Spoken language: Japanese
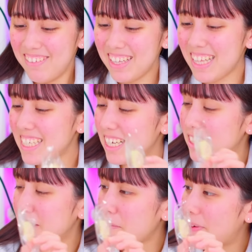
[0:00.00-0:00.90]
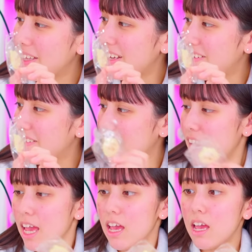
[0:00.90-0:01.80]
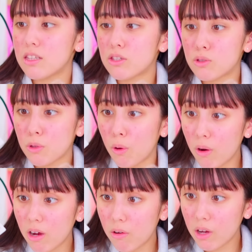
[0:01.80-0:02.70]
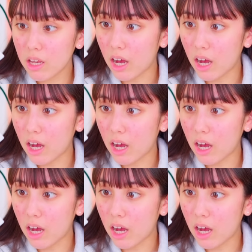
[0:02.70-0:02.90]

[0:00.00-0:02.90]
見て、サクサクパンダロッキー。超可愛い。